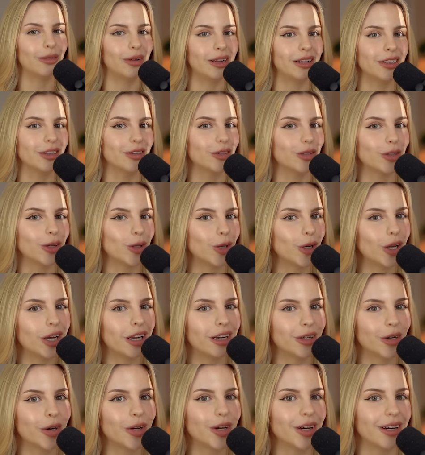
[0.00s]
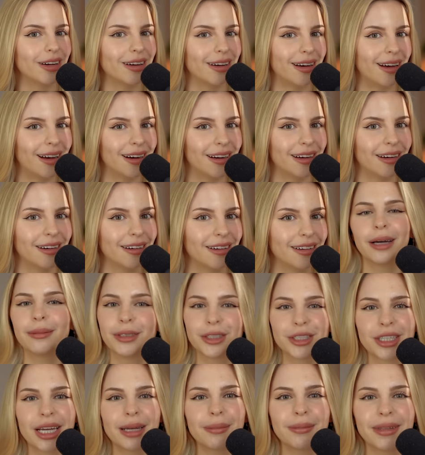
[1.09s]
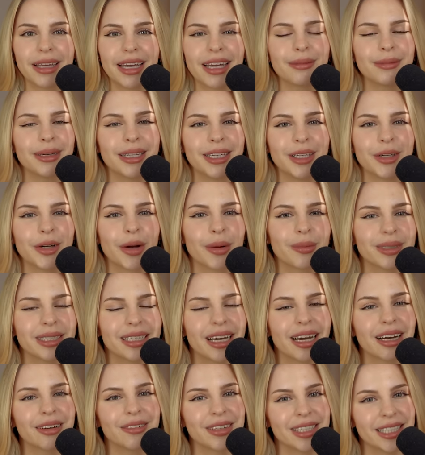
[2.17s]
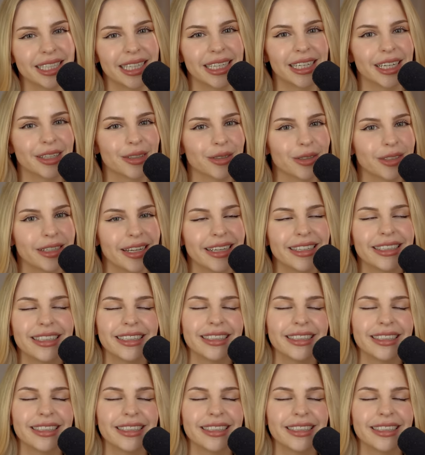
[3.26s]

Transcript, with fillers: Weil es sind halt eure Haare. Aber schreibt gerne mal in die Kommentare, was ihr dazu denkt.